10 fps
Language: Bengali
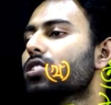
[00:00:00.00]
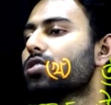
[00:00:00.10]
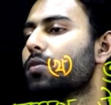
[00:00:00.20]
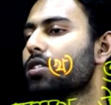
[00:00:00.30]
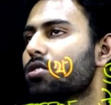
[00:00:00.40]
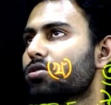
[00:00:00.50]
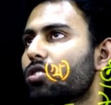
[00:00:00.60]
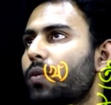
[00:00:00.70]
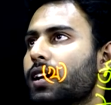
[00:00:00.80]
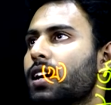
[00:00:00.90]
সমীকরণ সহ
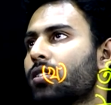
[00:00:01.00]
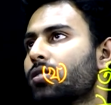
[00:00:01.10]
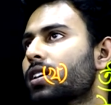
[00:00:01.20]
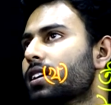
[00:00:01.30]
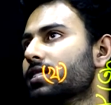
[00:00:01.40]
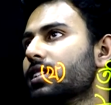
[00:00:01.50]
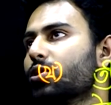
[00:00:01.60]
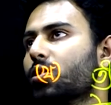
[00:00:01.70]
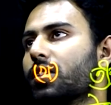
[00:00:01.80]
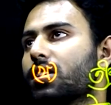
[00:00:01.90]
ব্যাখ্যা করো
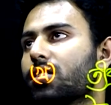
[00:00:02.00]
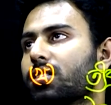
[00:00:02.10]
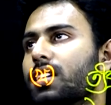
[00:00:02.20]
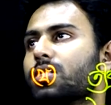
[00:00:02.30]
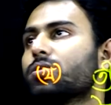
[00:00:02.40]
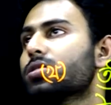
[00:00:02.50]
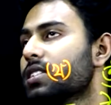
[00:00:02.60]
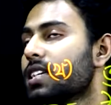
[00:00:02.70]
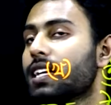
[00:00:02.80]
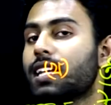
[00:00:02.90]
দ্বিতীয় বিক্রিয়কটি কিন্তু হচ্ছে
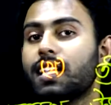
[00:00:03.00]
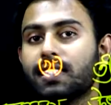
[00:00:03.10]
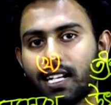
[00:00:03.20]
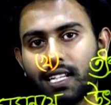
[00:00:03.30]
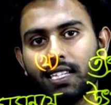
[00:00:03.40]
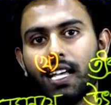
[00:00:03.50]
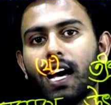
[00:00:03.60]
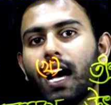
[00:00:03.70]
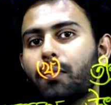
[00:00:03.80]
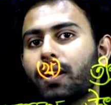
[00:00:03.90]
গিয়ে গ্লিসারিন
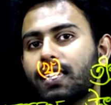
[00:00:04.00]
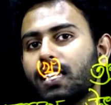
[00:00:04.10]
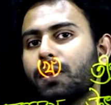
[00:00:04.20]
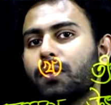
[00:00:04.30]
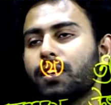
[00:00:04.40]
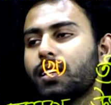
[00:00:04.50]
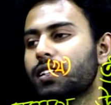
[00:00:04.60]
আমরা কিভাবে